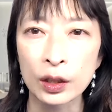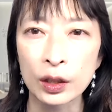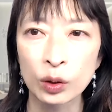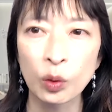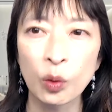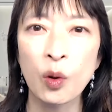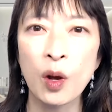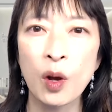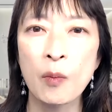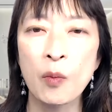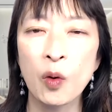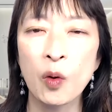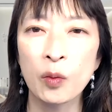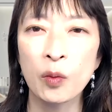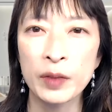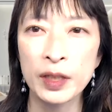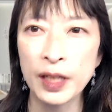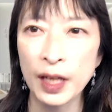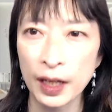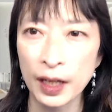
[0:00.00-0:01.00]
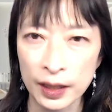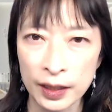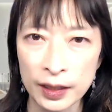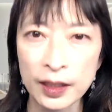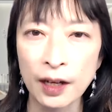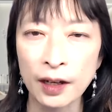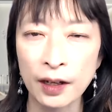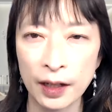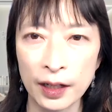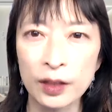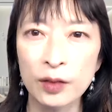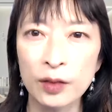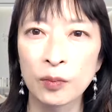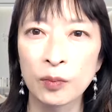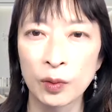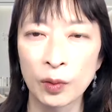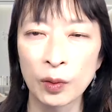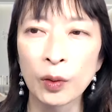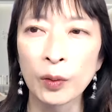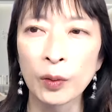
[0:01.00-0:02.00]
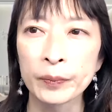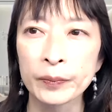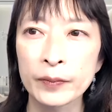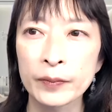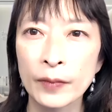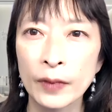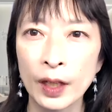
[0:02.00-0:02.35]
動画も見ていたけれども、